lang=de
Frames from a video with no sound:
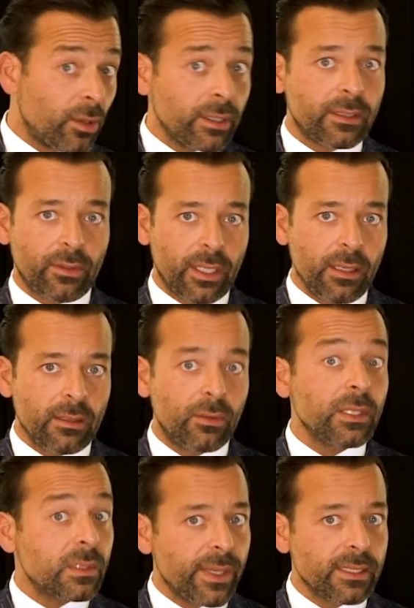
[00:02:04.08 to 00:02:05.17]
neue Theorie und
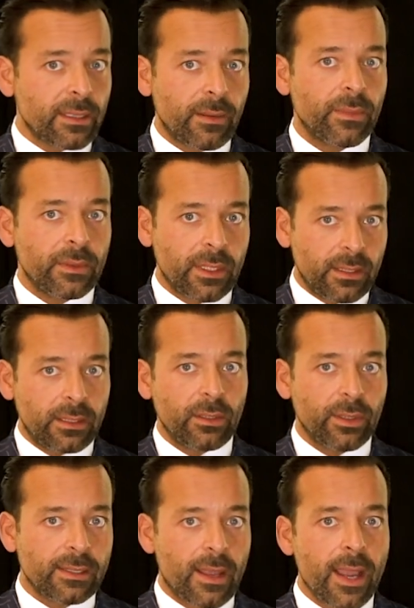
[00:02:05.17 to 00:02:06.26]
die ist besser, denn die
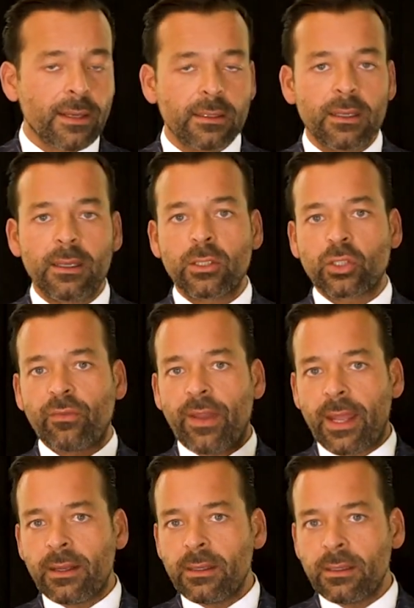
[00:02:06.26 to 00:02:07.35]
Theorie sagt,
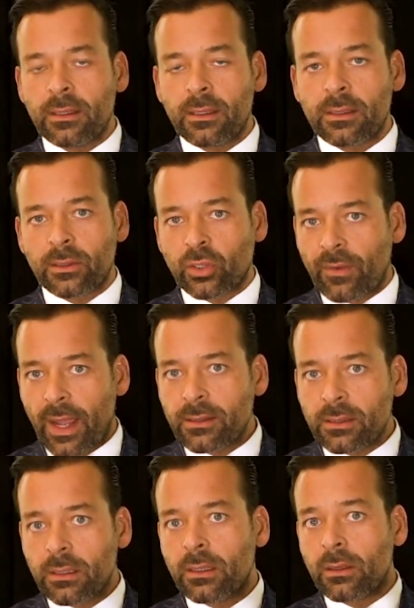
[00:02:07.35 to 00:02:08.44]
Schwäne sind
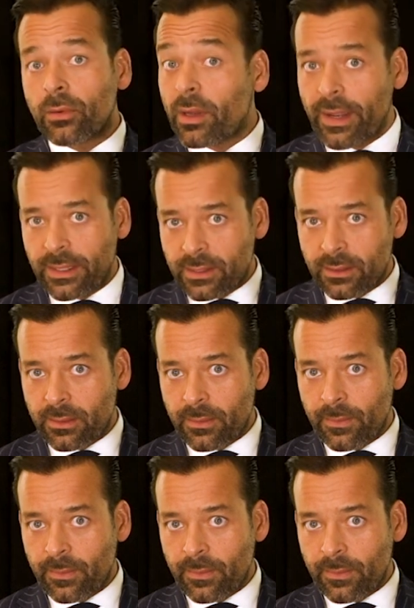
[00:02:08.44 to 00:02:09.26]
schwarz oder weiß.